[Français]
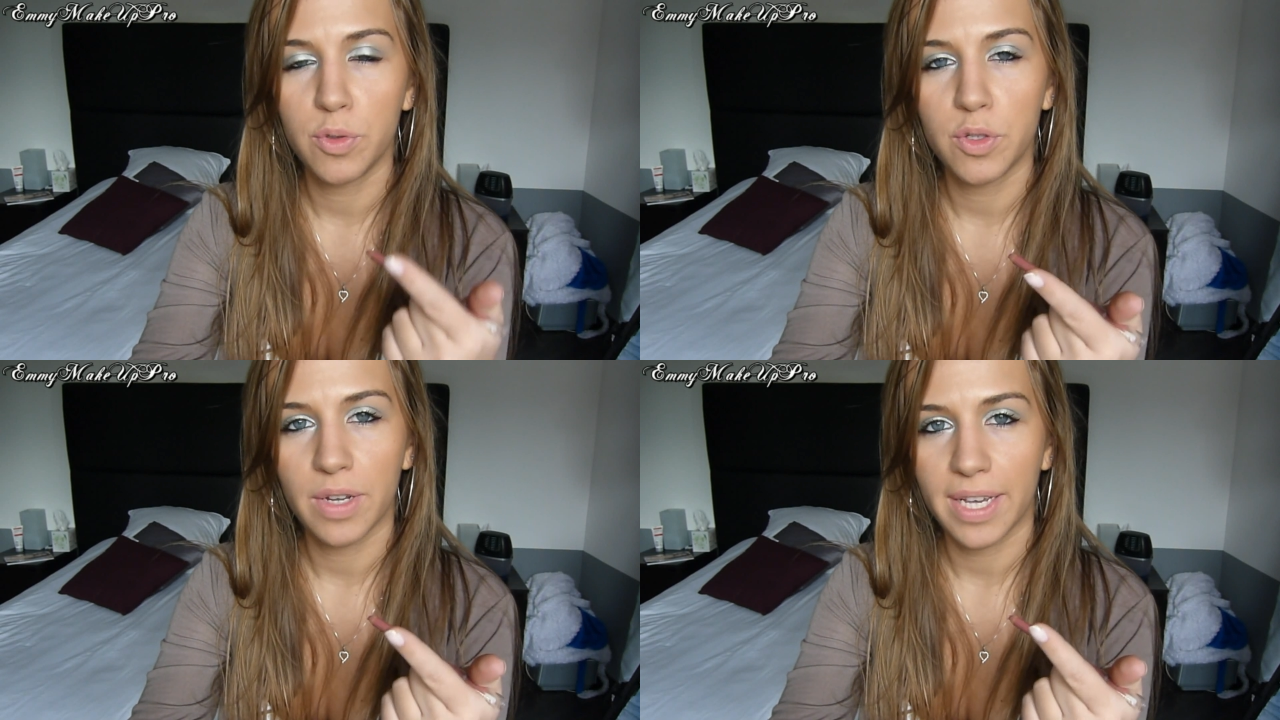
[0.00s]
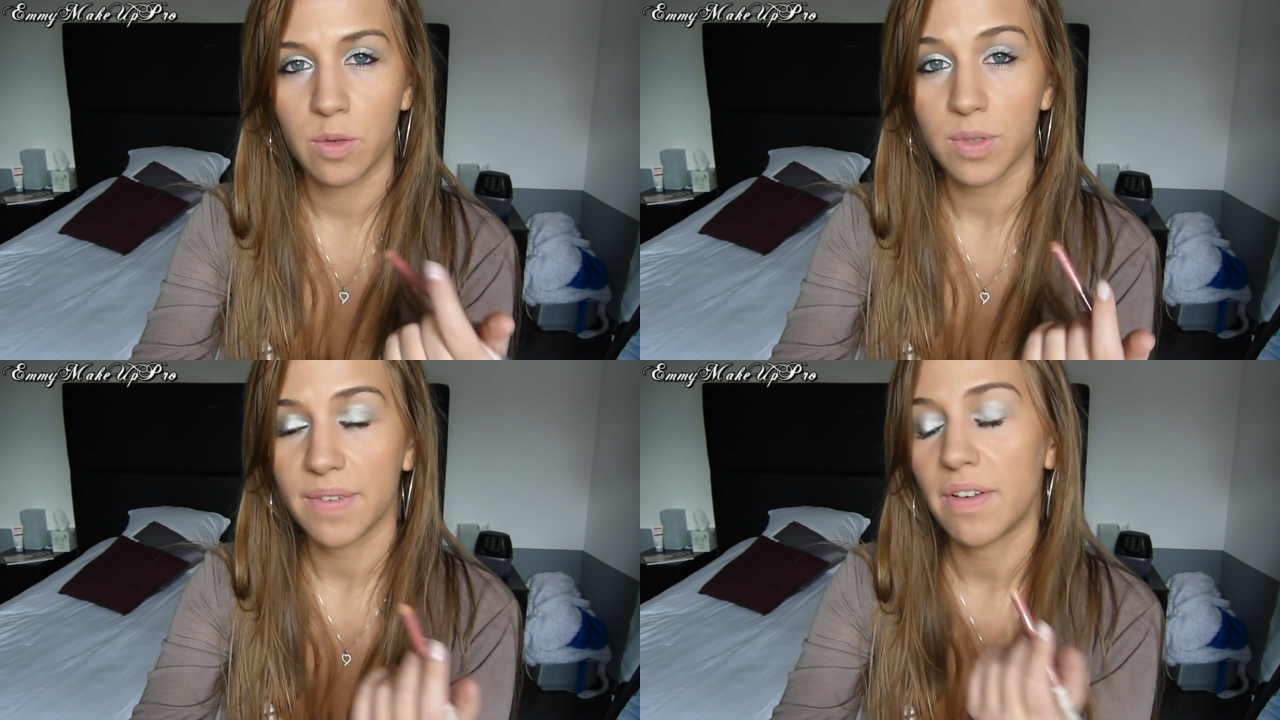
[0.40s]
plus le
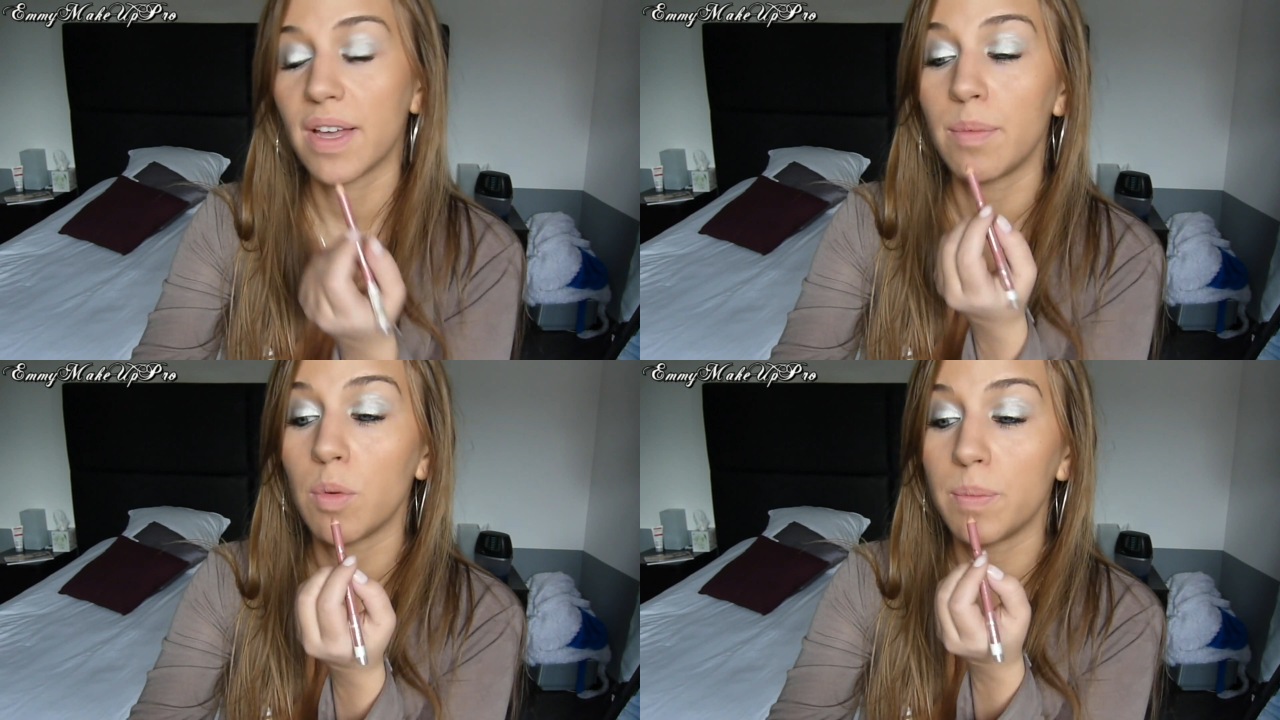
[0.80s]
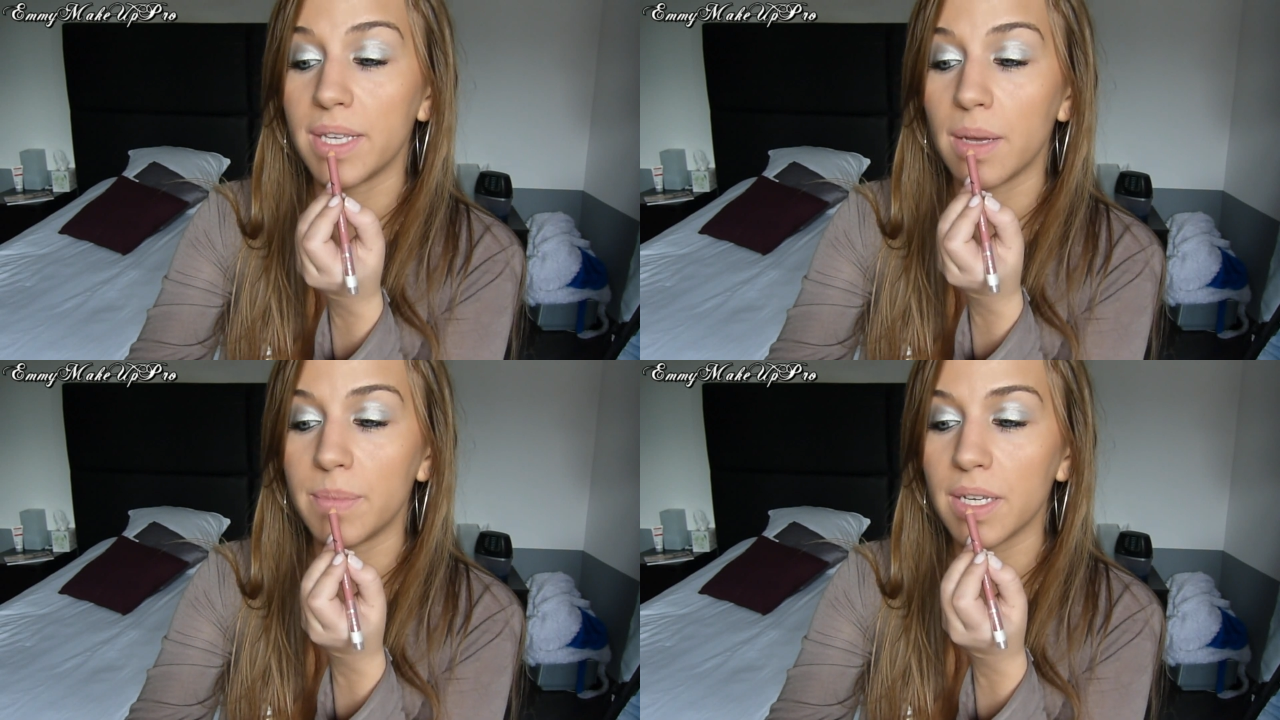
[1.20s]
crayon ça va vraiment
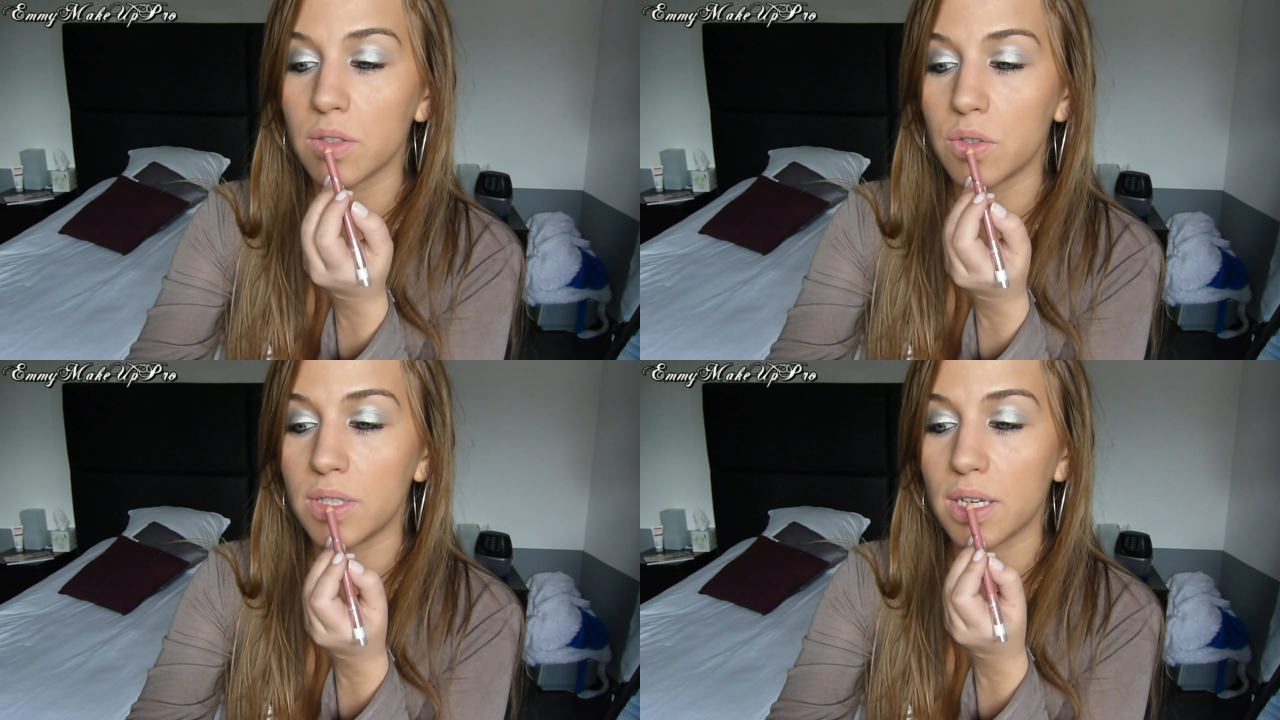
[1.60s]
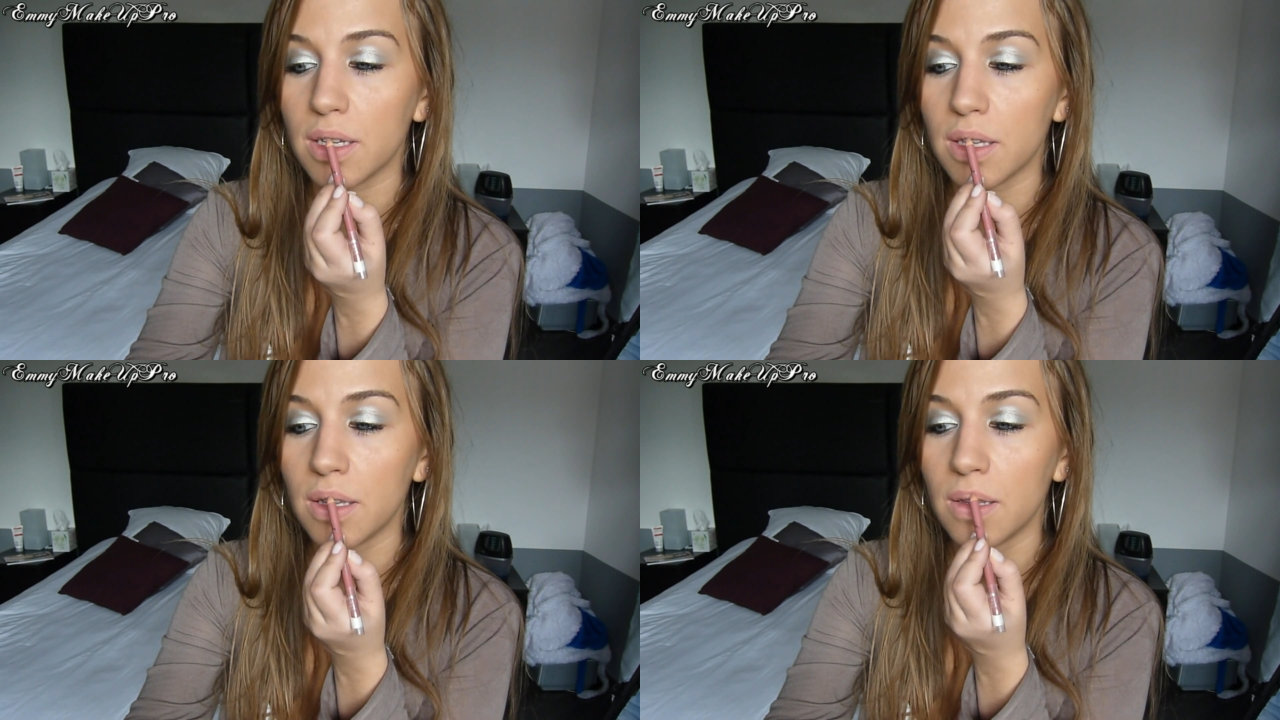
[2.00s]
bien bien tenir.
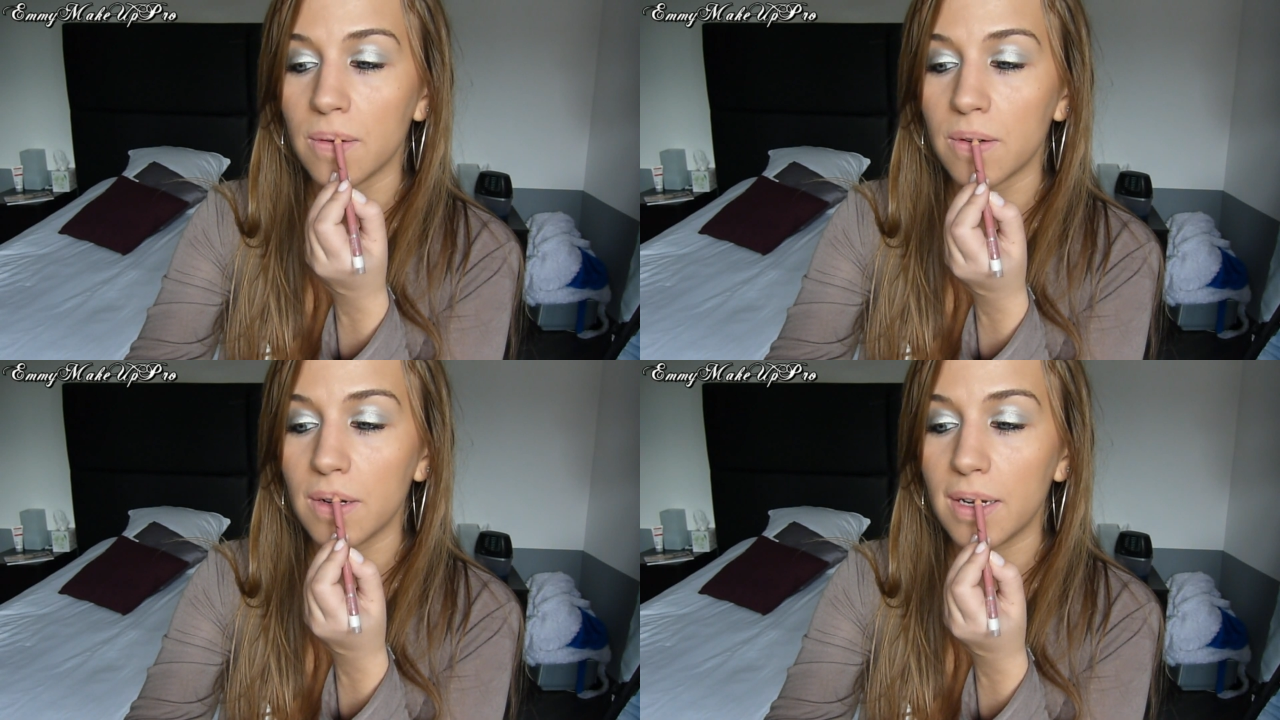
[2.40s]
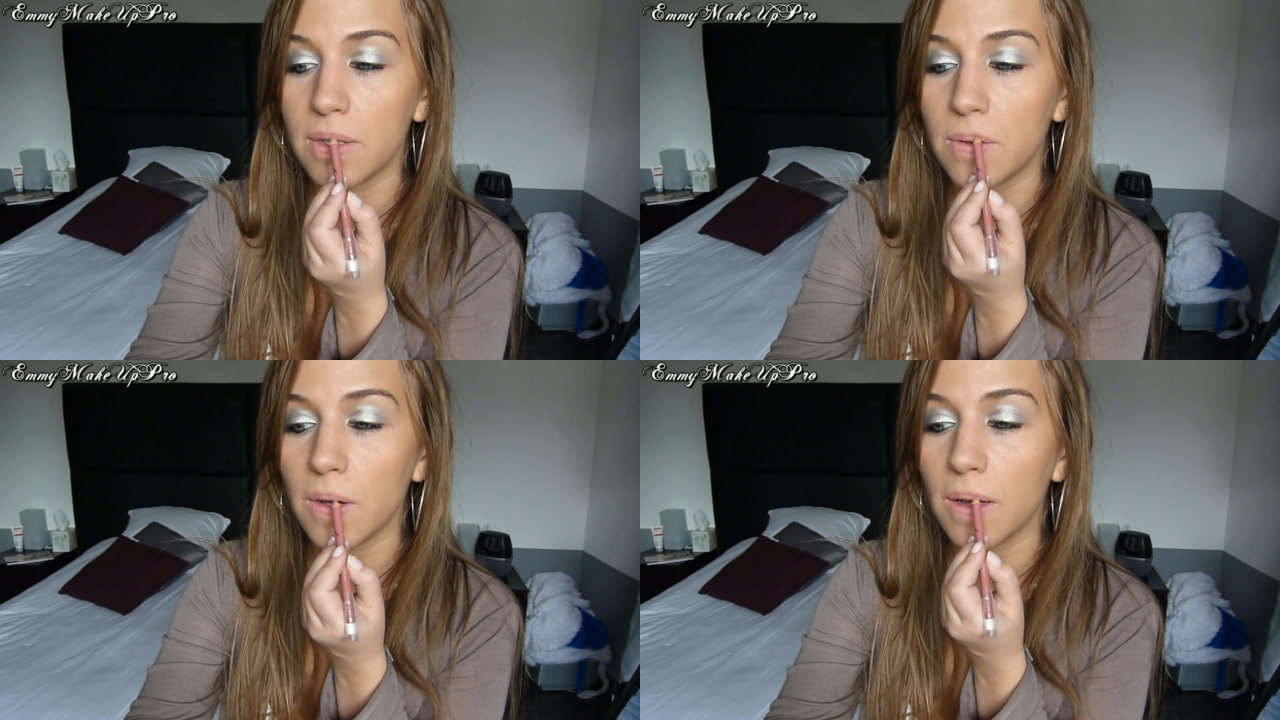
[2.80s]
Donc je
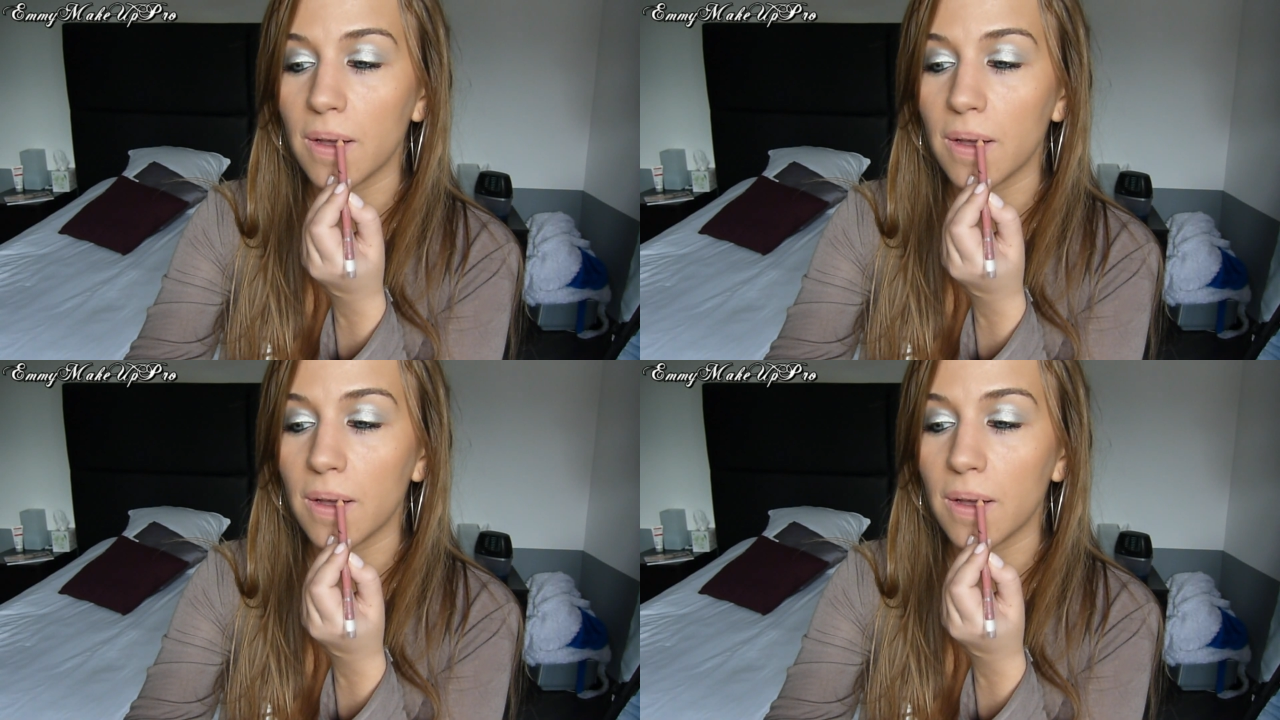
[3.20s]
assure.